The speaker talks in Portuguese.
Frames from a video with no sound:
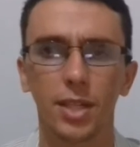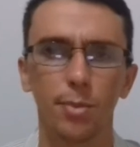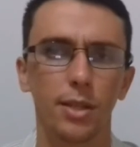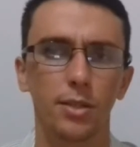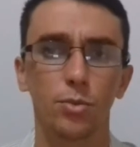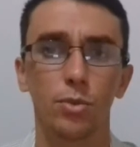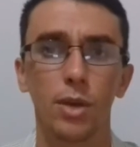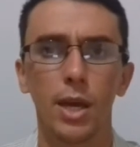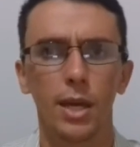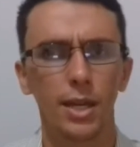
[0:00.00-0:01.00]
trabalhando
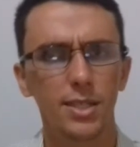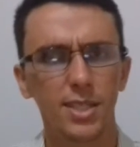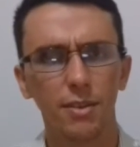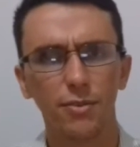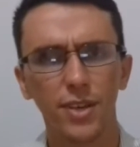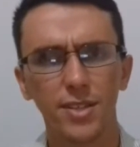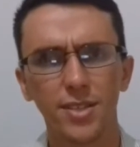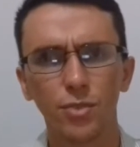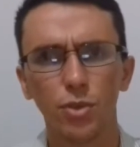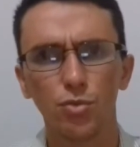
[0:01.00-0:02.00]
ele estava
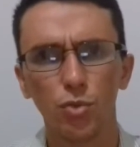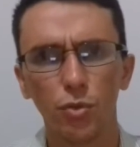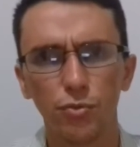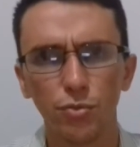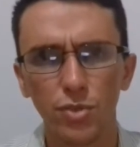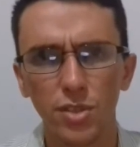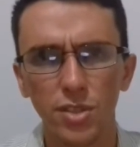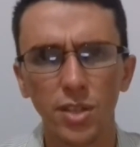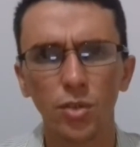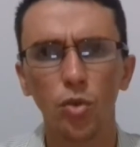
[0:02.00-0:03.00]
fazendo a sua
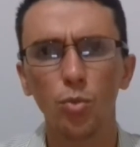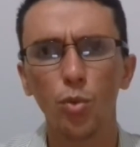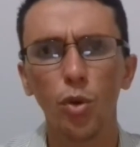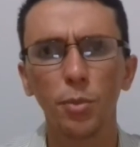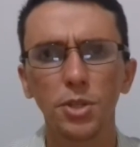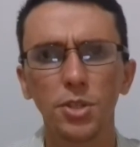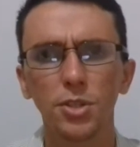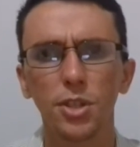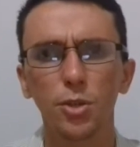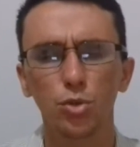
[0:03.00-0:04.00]
função como homem de
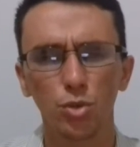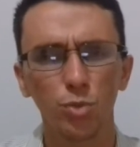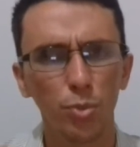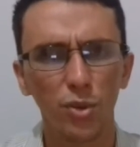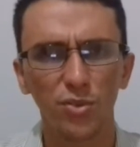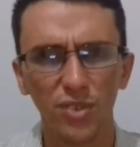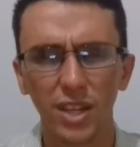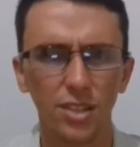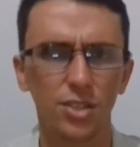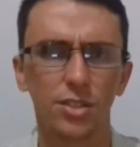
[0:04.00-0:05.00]
Deus, como profeta